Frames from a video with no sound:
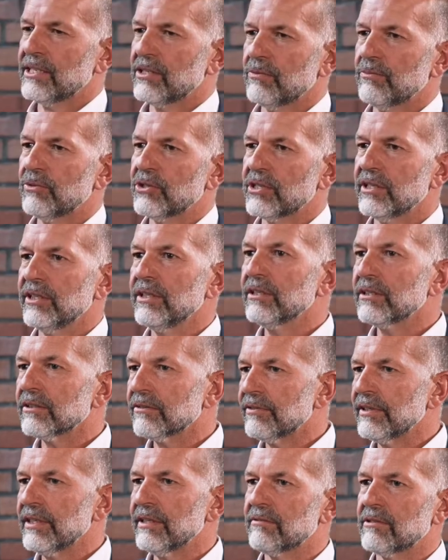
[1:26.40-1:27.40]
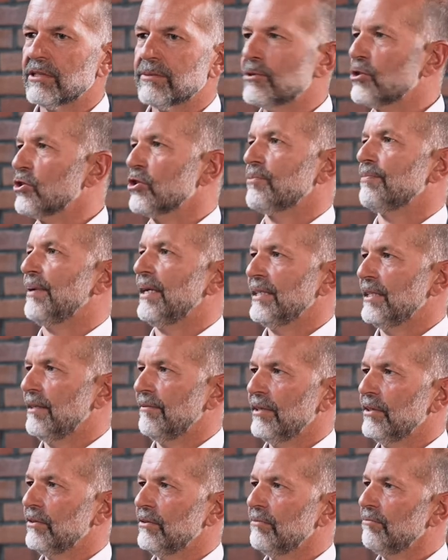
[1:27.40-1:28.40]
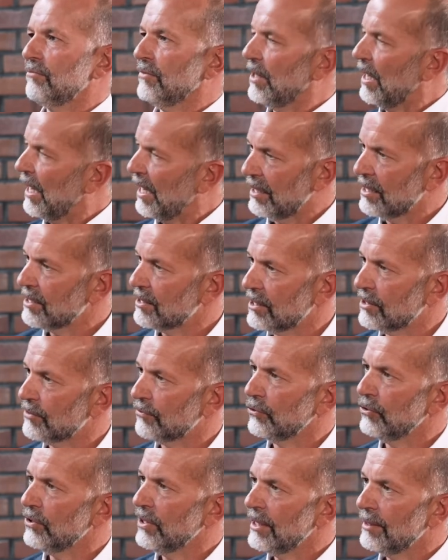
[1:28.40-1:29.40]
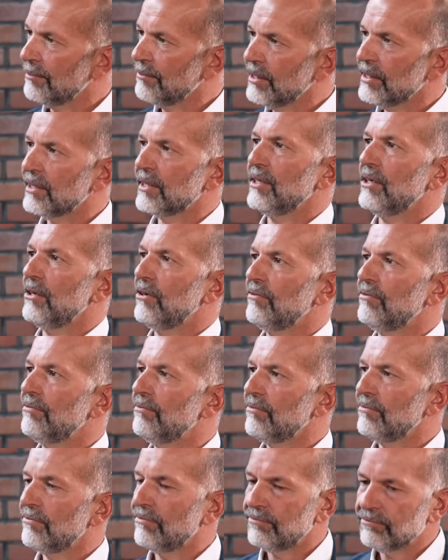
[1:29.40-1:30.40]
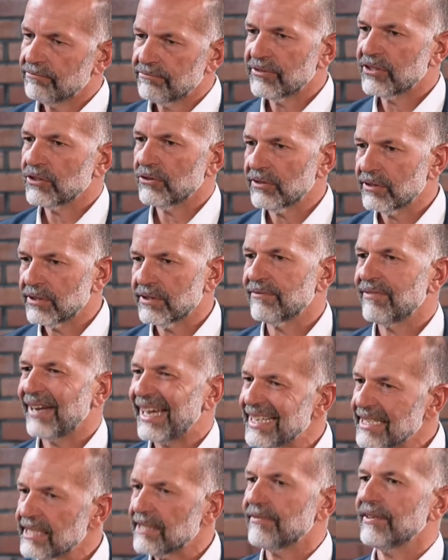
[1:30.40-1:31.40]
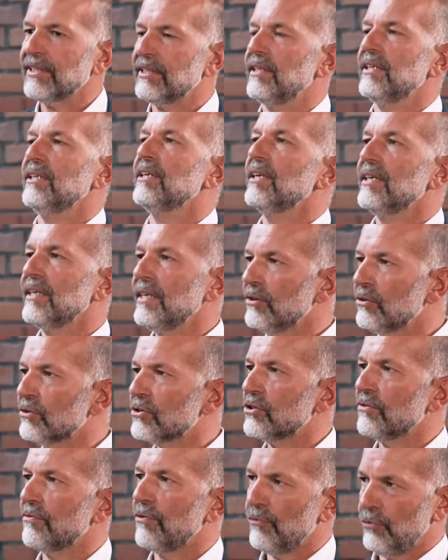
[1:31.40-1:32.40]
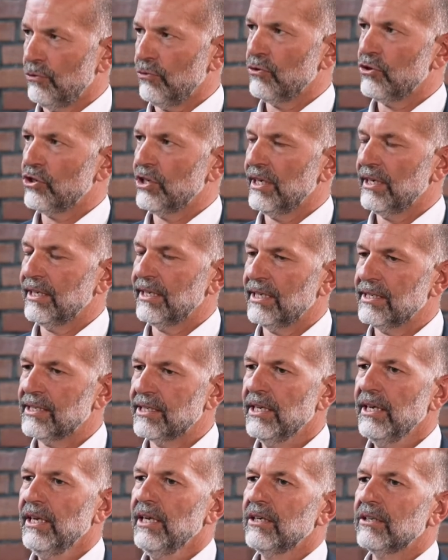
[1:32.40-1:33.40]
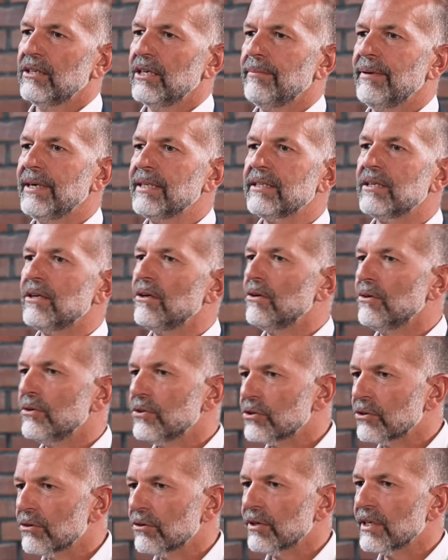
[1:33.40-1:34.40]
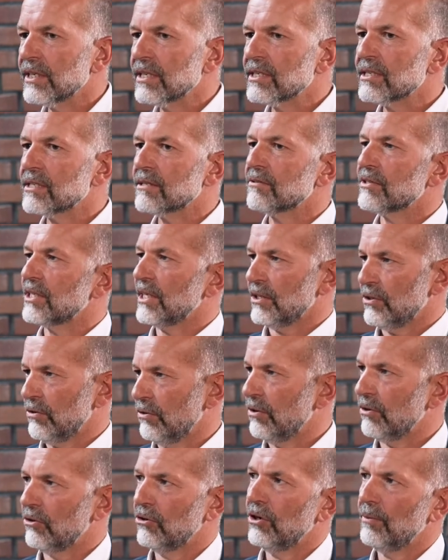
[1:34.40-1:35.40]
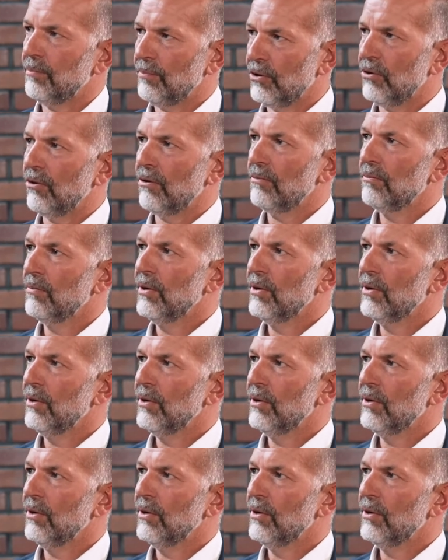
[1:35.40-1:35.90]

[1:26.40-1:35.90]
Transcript: heißt, du musst irgendwie zwischenspeichern, weil du anders als früher eben nicht genau so, du weißt, welche Energie du zur Verfügung stellen kannst. Und da meinte die Lösung ist Sektorenkopplung.